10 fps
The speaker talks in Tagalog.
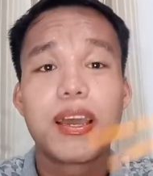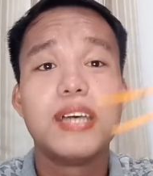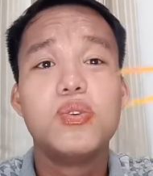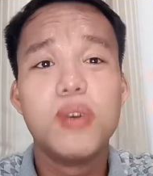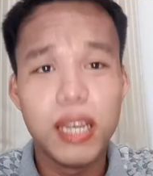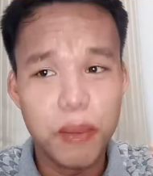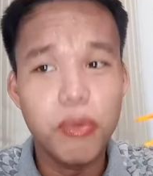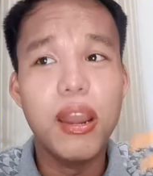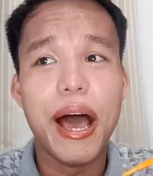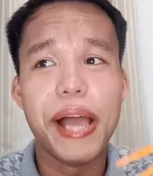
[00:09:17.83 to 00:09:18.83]
asukal na
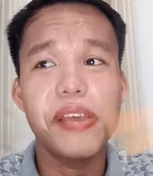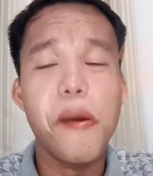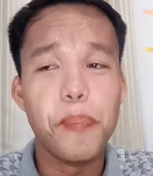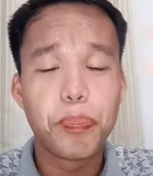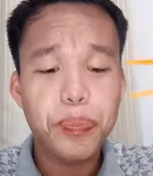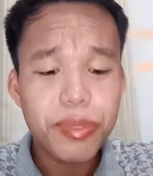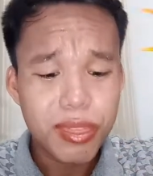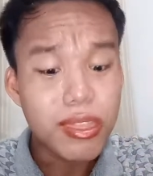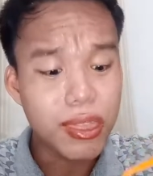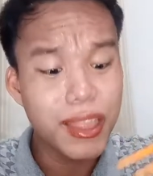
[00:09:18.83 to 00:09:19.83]
pula. Yun.
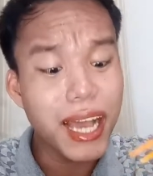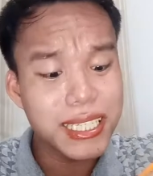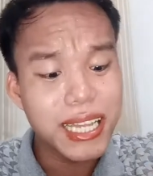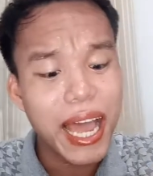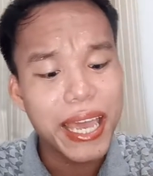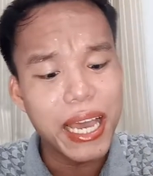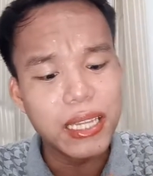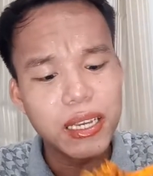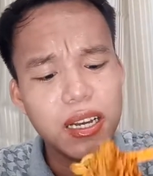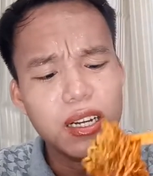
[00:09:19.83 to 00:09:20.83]

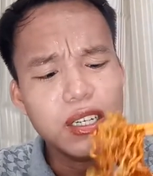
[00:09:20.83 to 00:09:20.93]
Nakasanayan.